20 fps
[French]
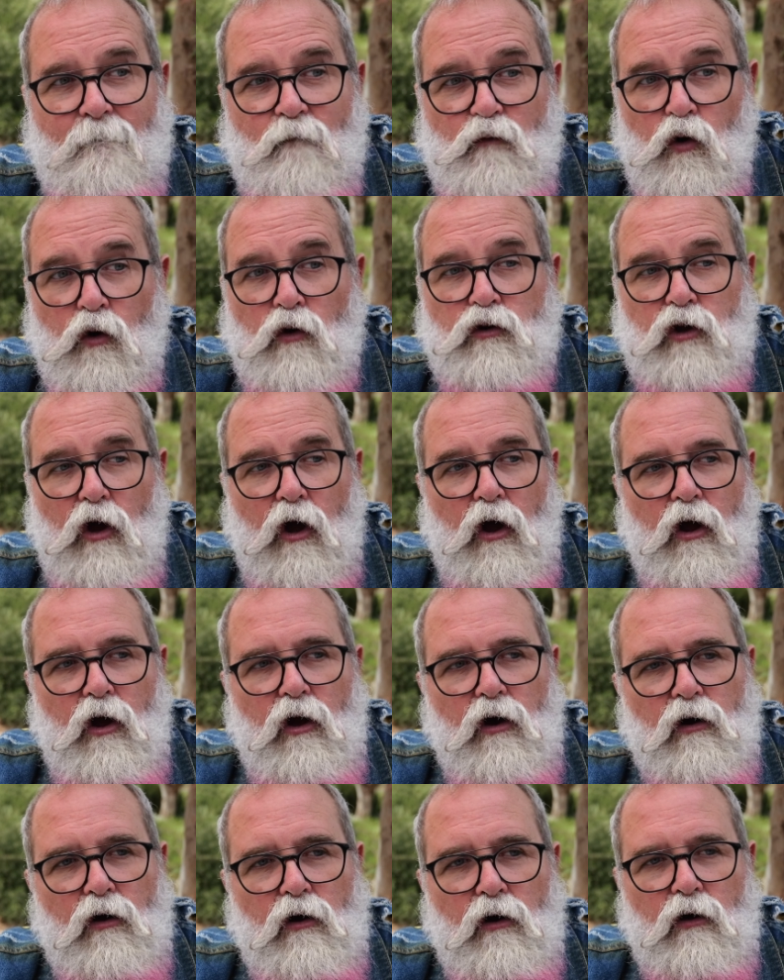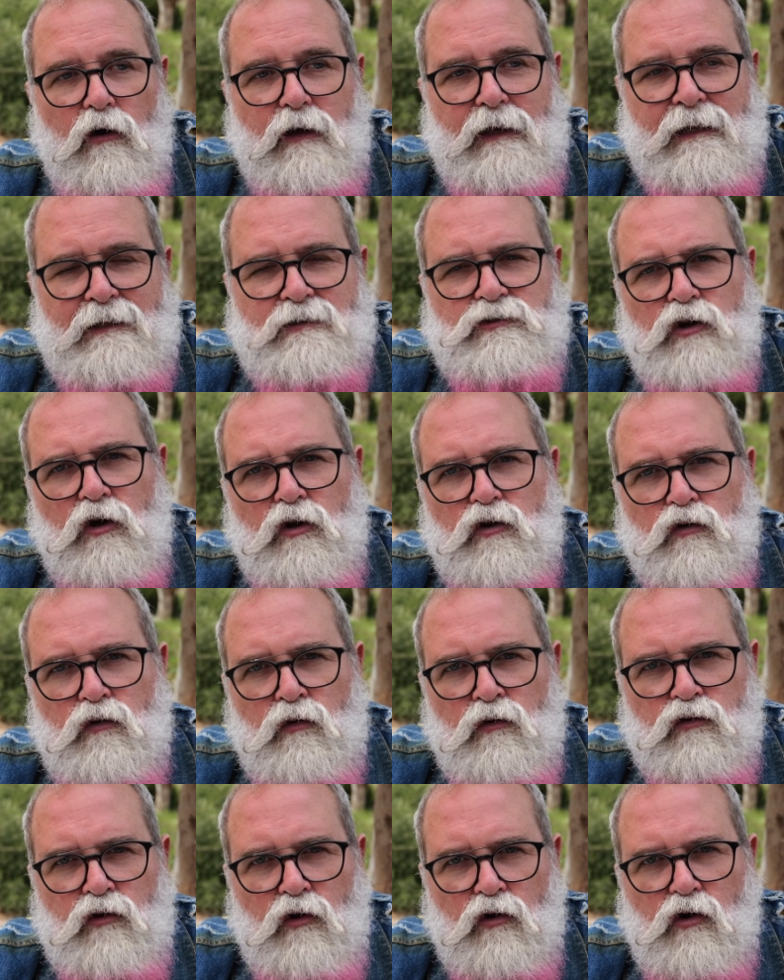Donc, euh, ils se rendent
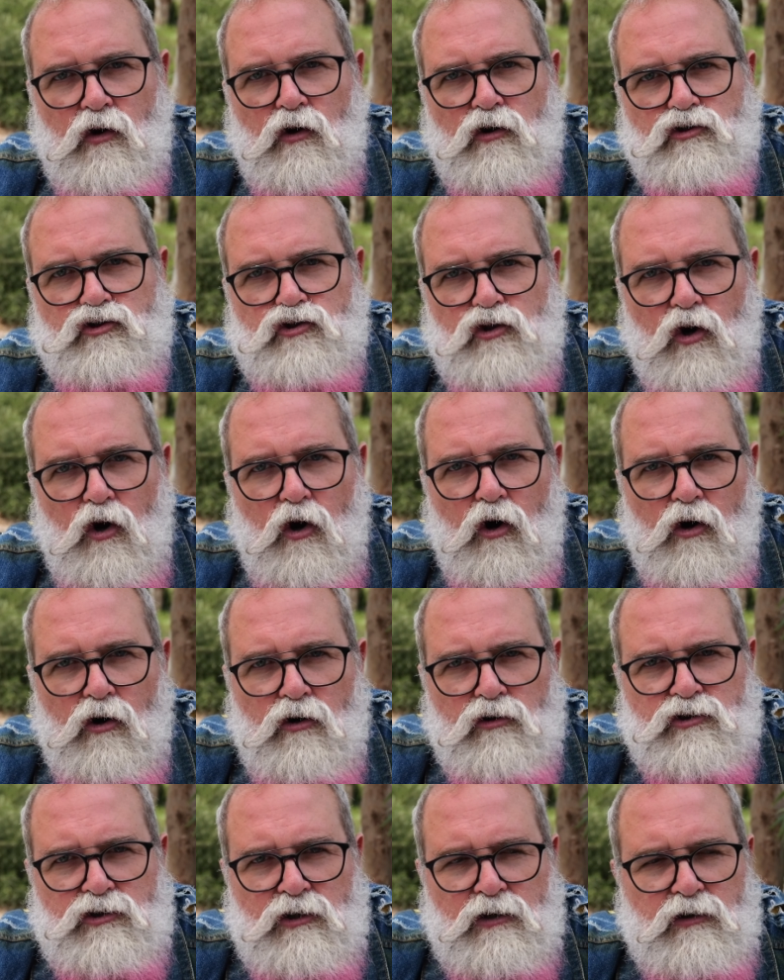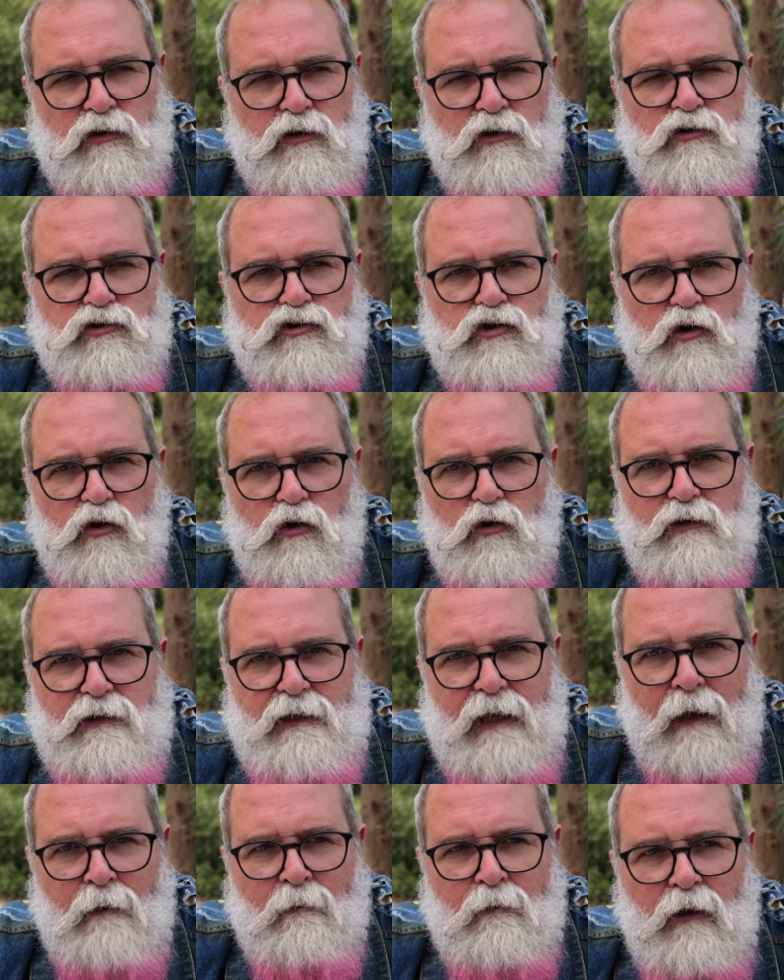compte qu'en se recentrant sur l'autre
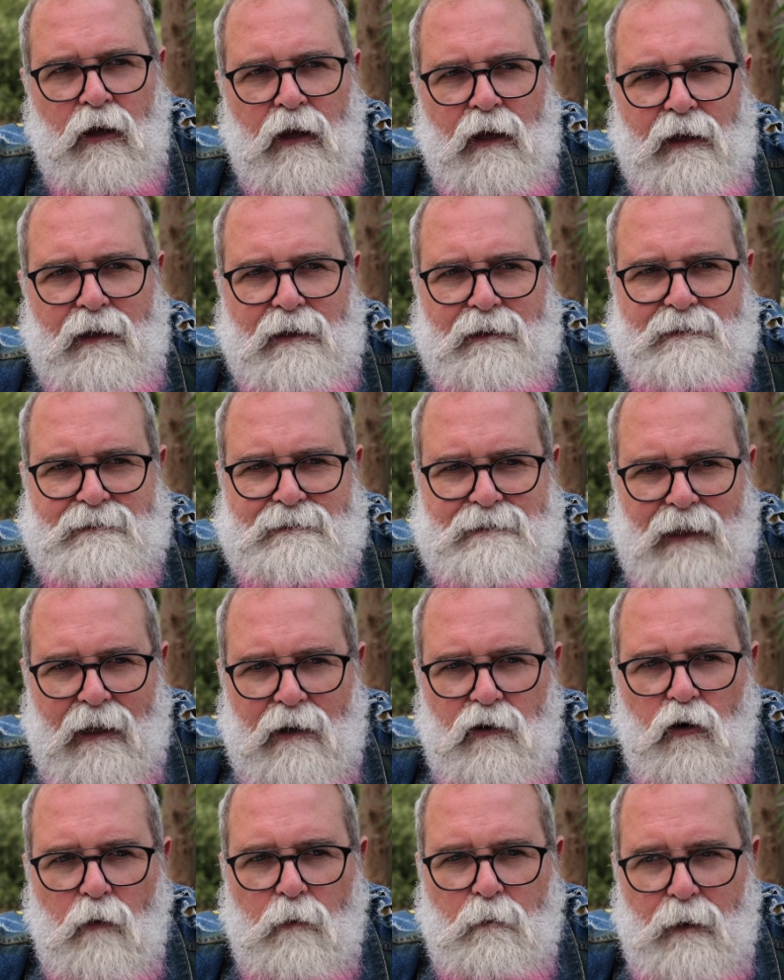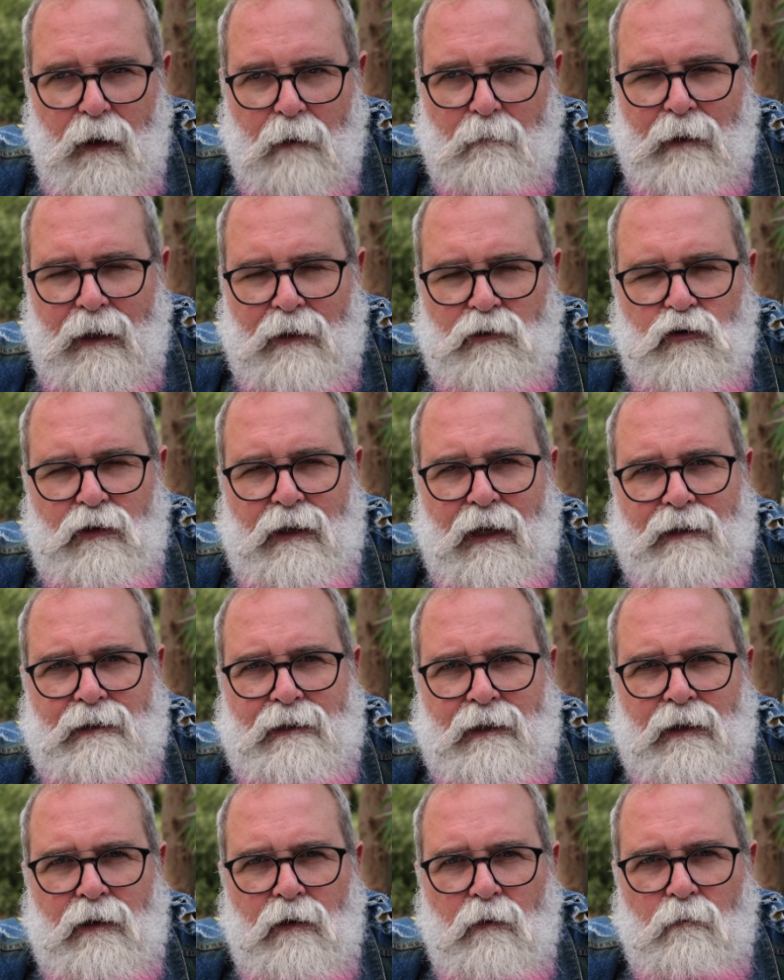gamme, ça leur permet de
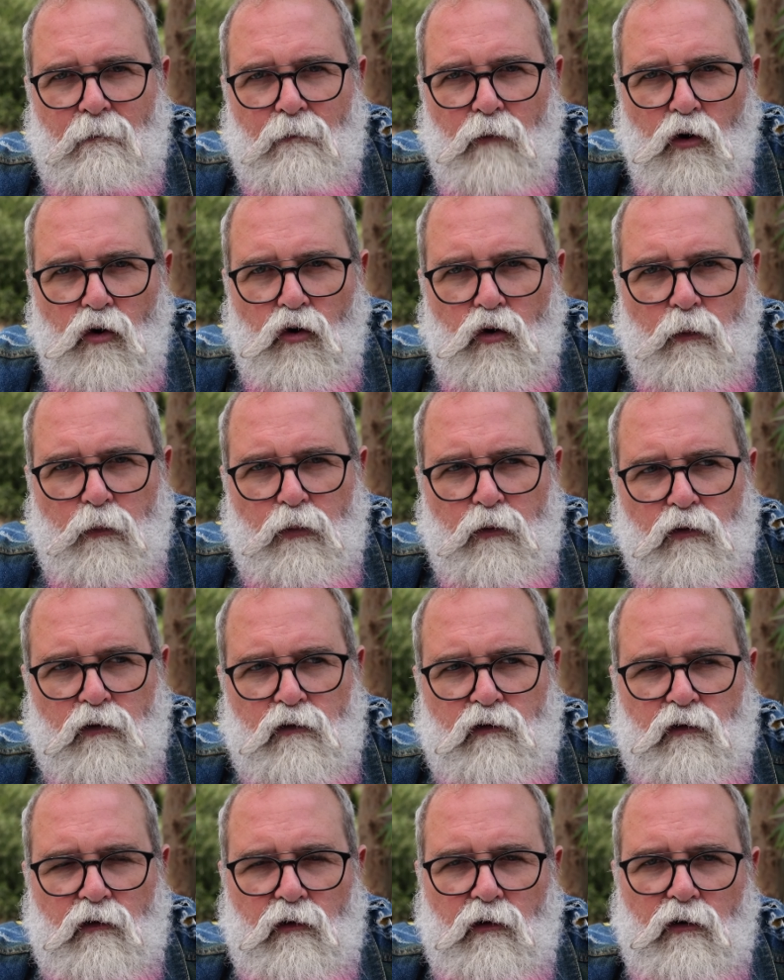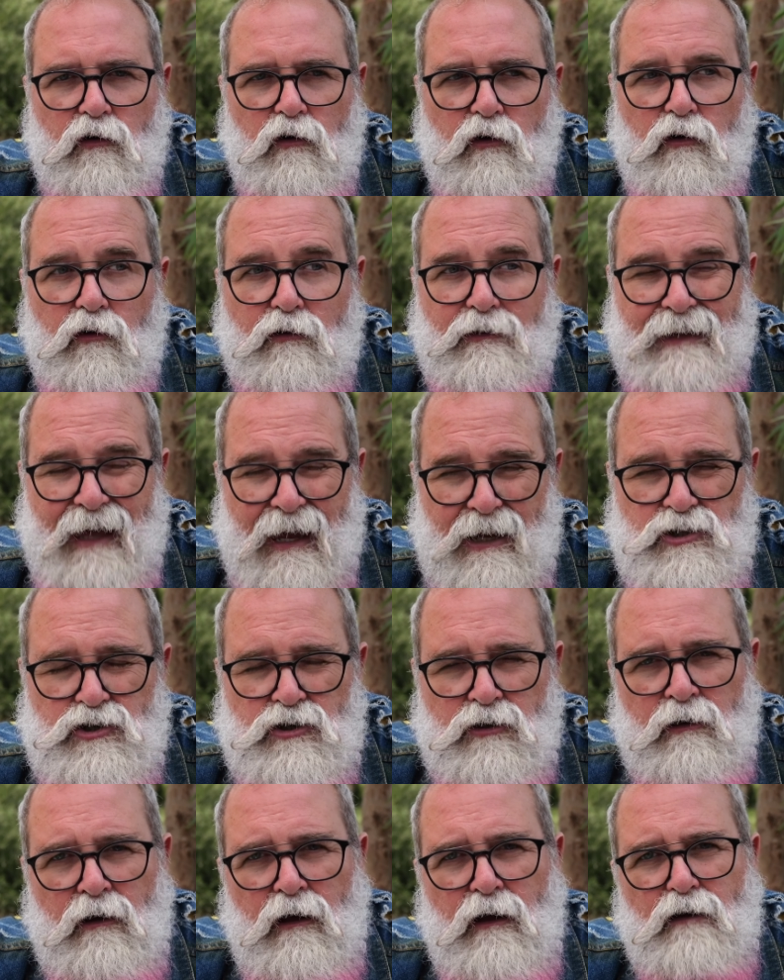gagner beaucoup plus euh,
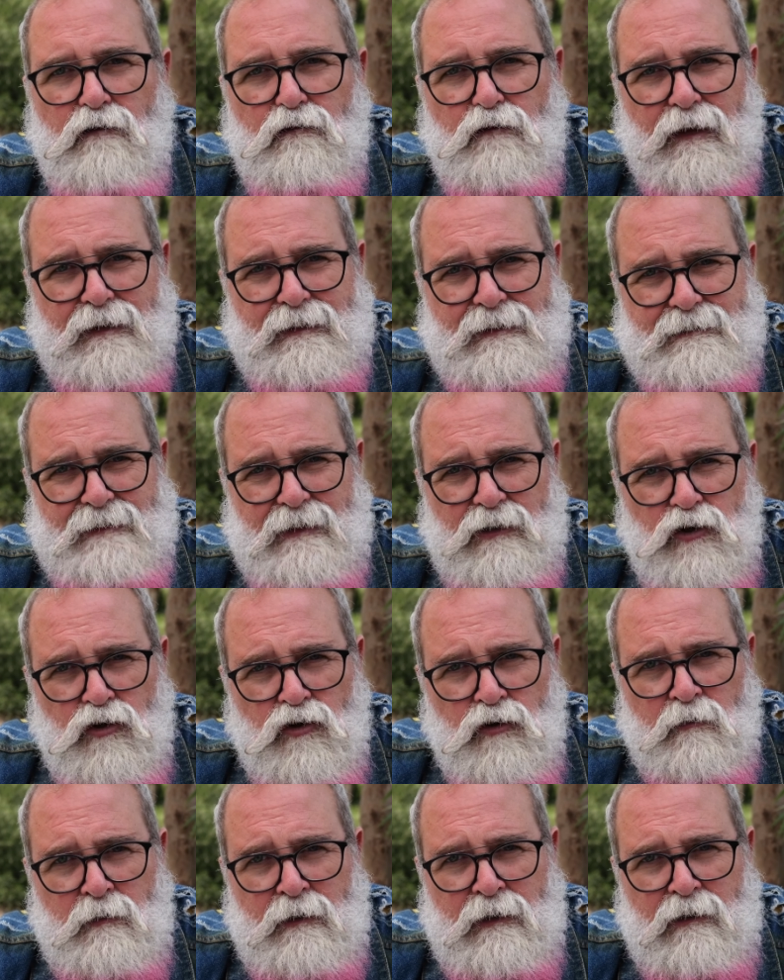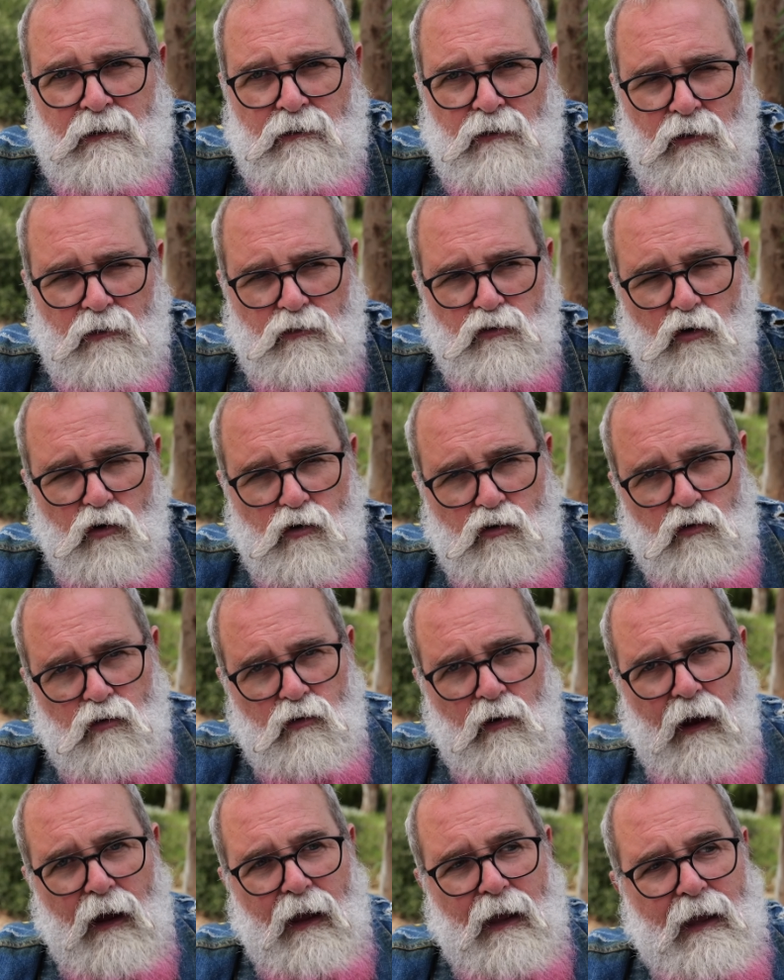d'argent, faire des économies de
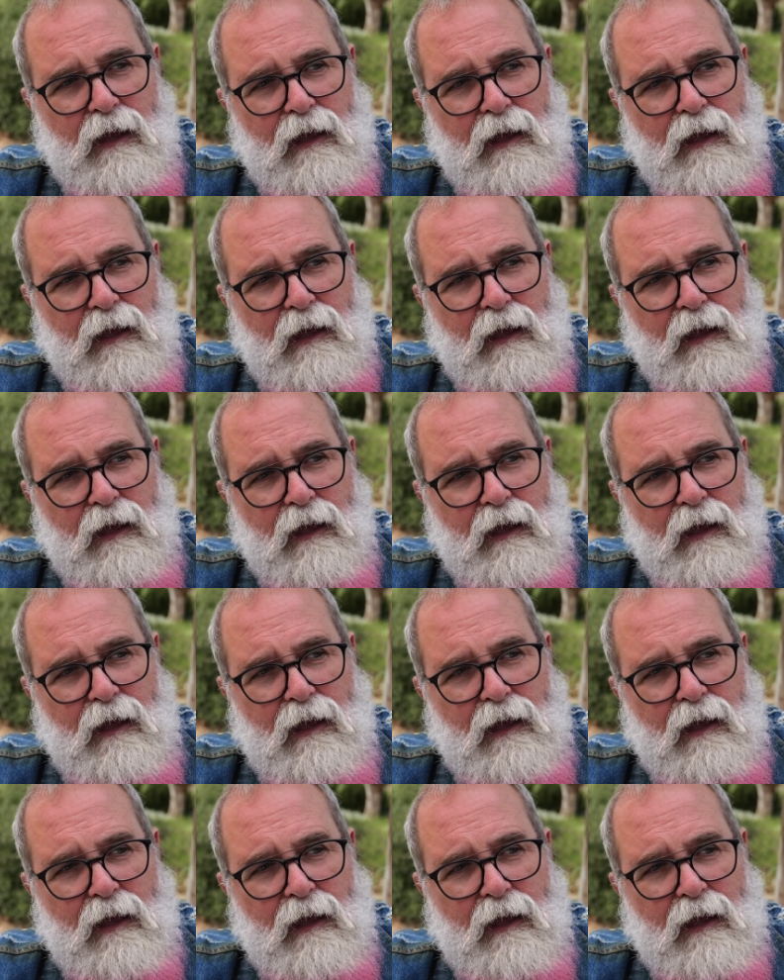coûts,